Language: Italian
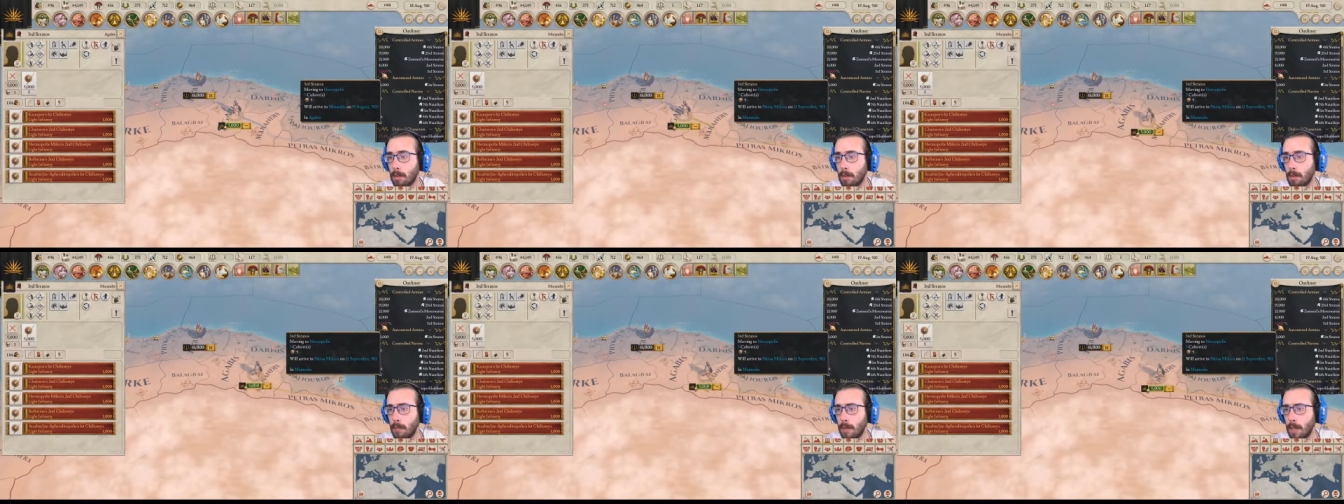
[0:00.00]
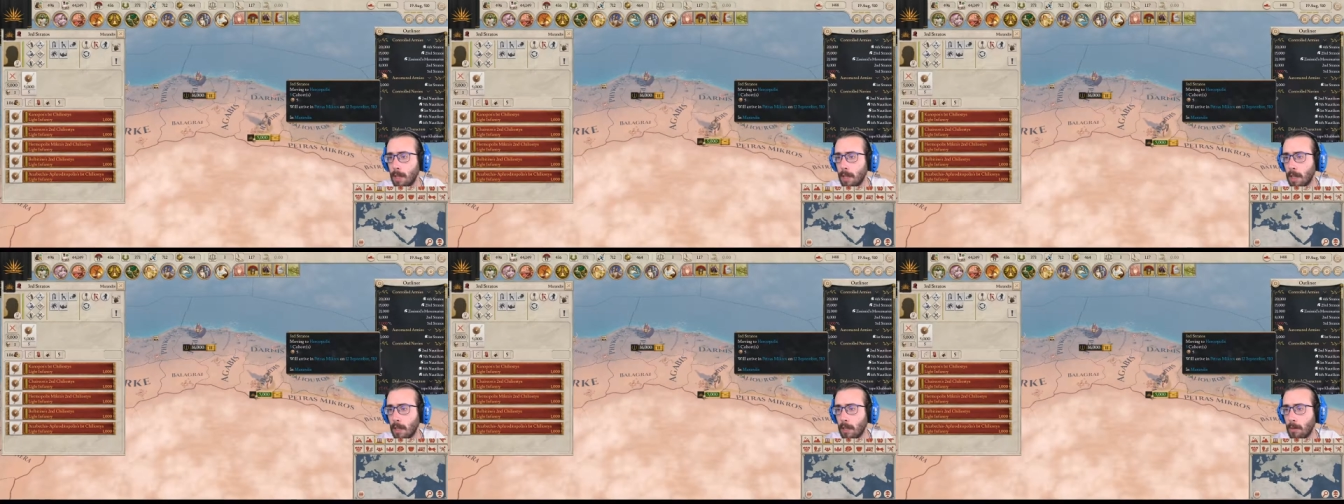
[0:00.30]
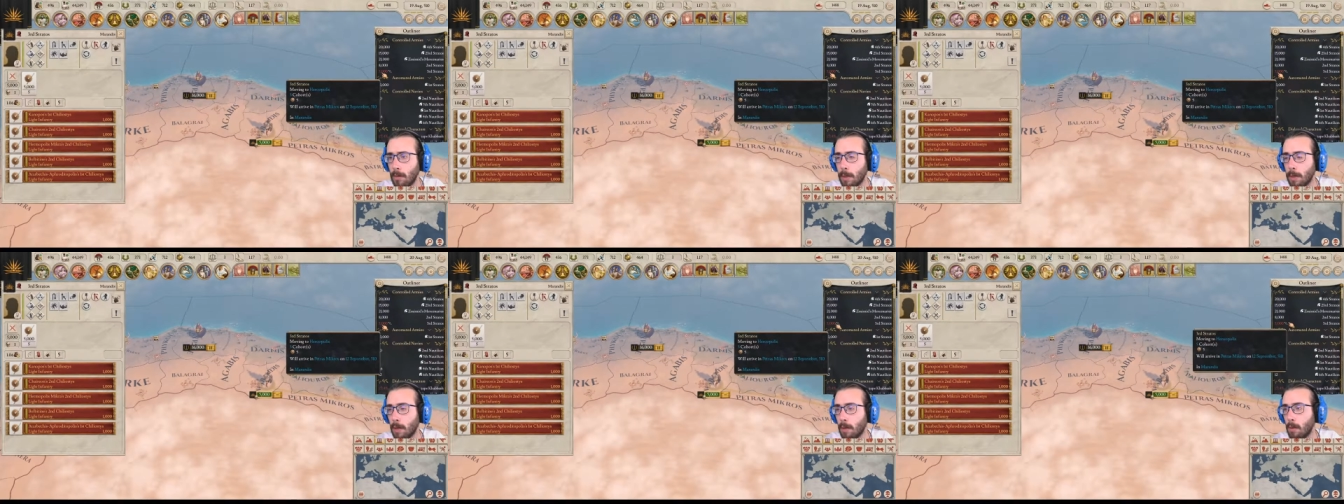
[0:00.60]
dove... Ah, no,
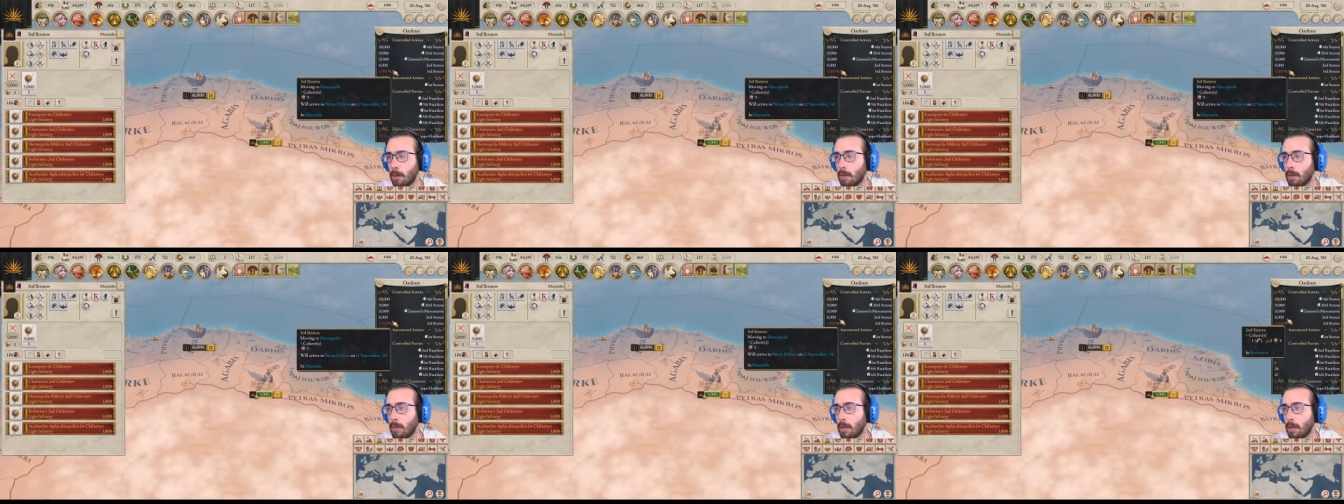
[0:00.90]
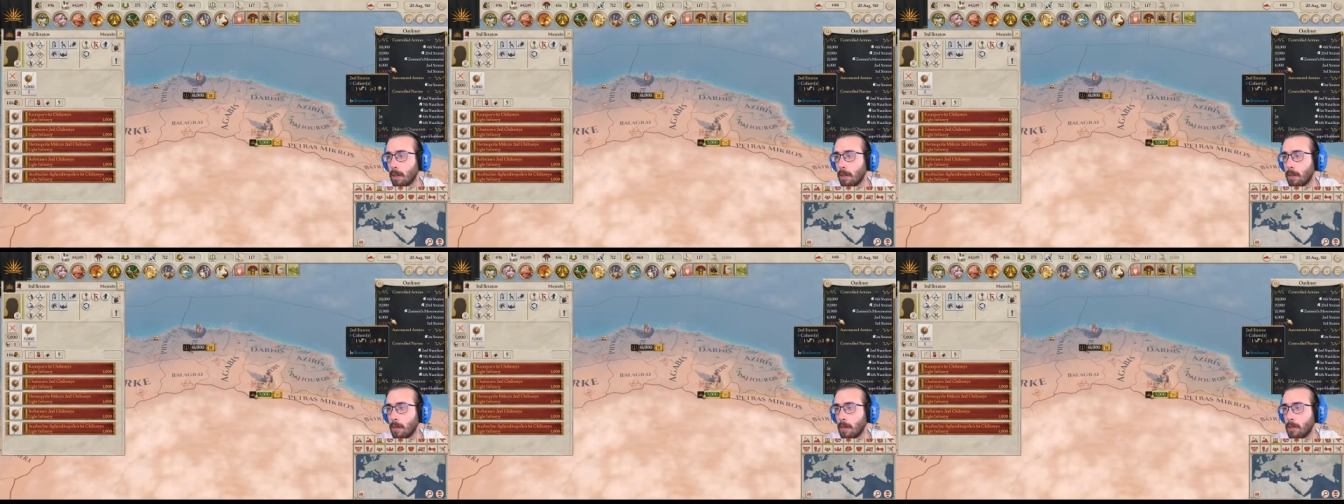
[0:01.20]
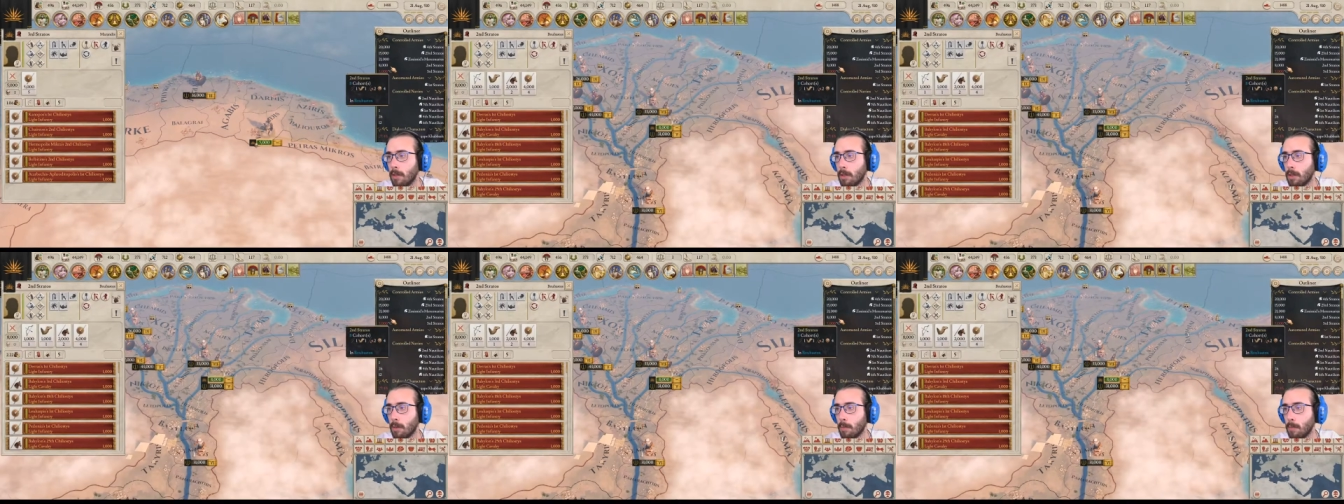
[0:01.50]
perché quello stava
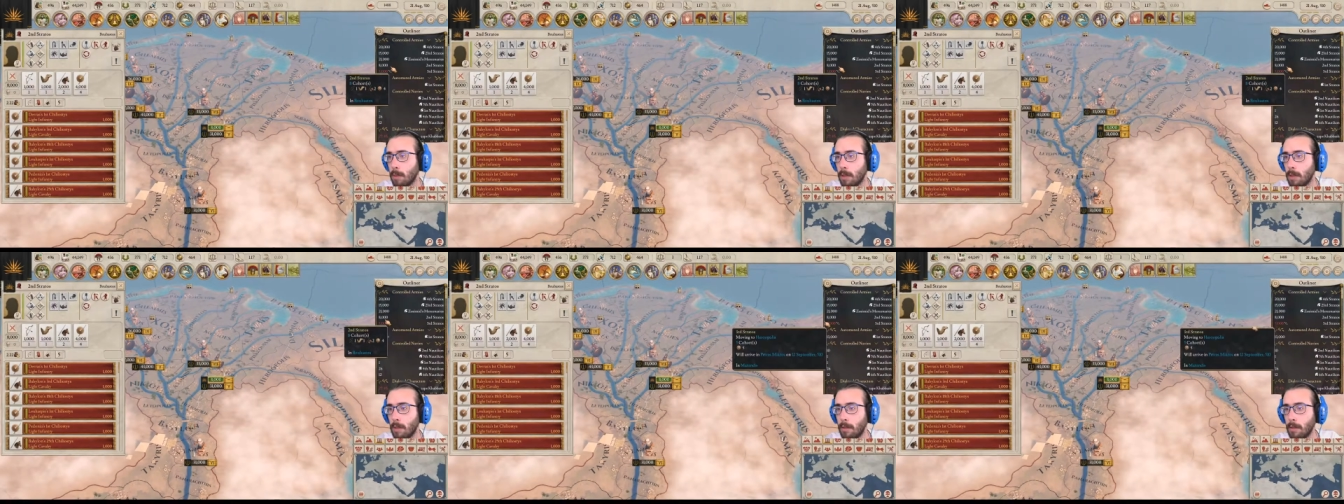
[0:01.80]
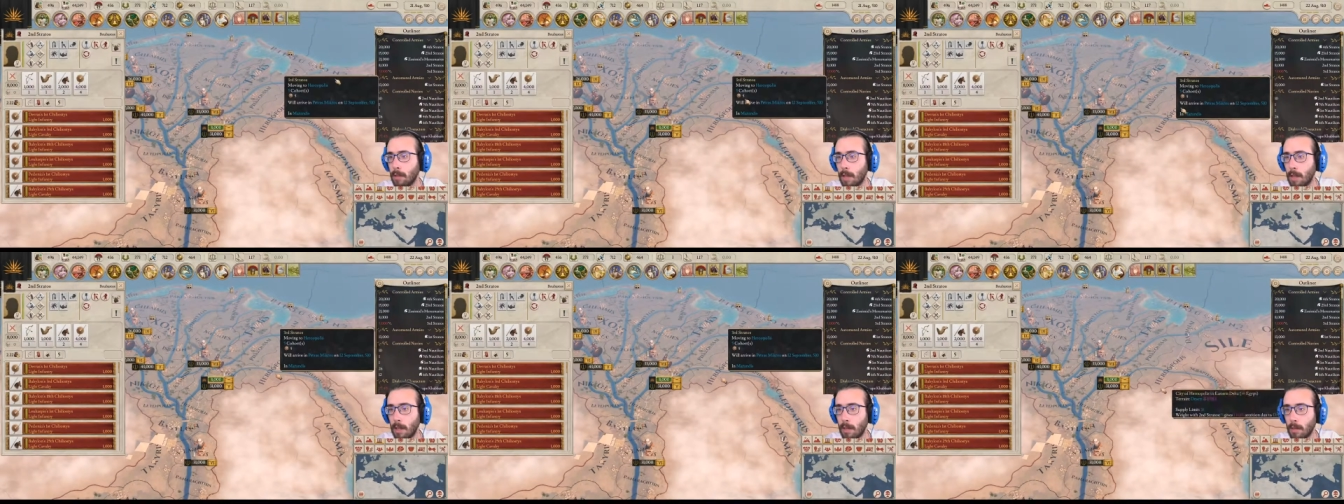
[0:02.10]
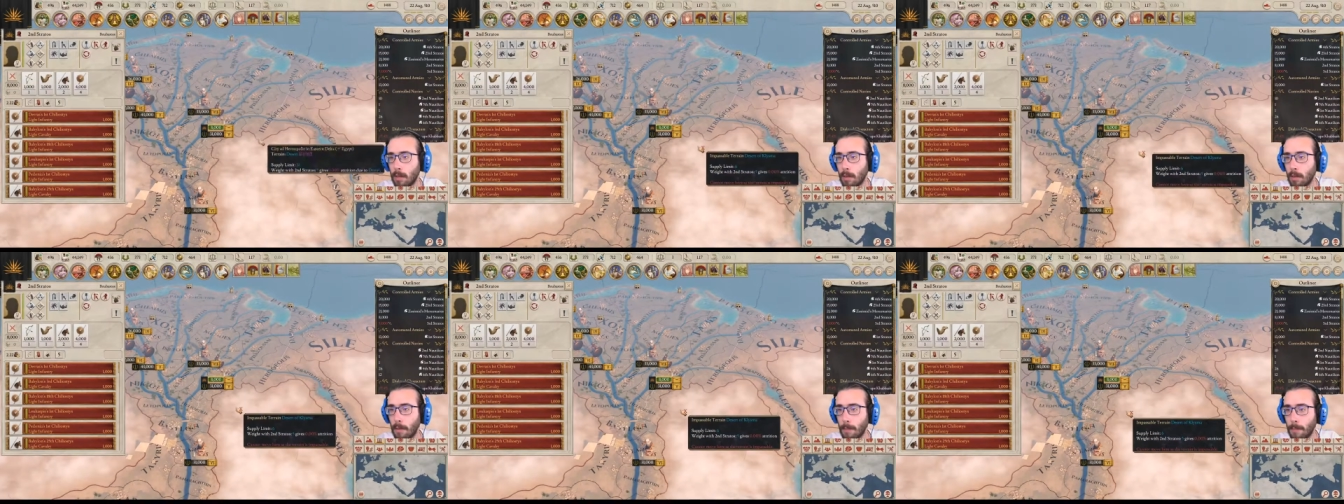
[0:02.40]
viaggiando per il
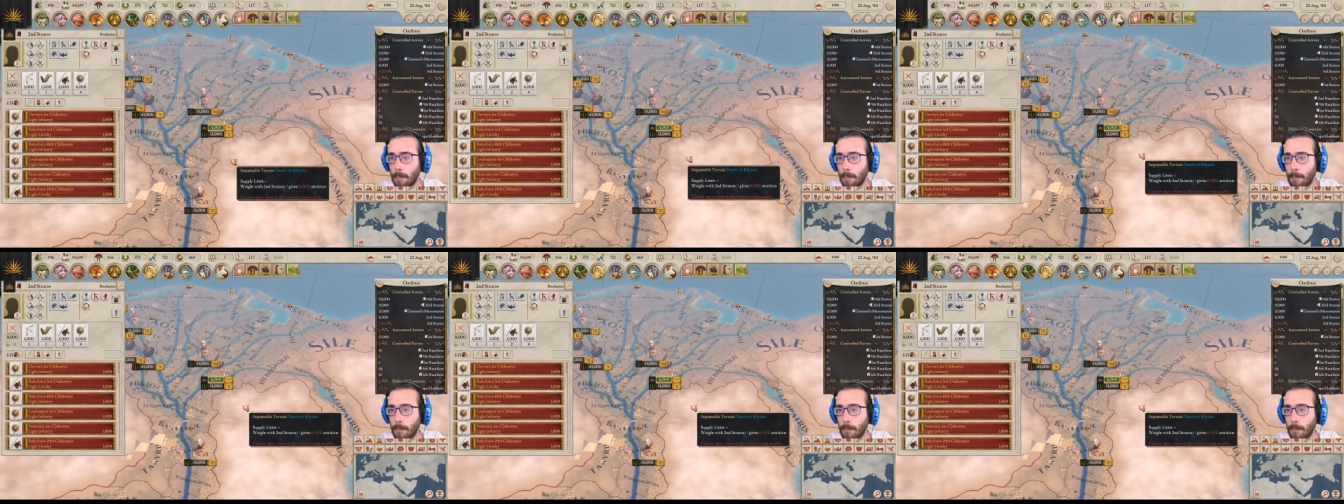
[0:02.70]
deserto.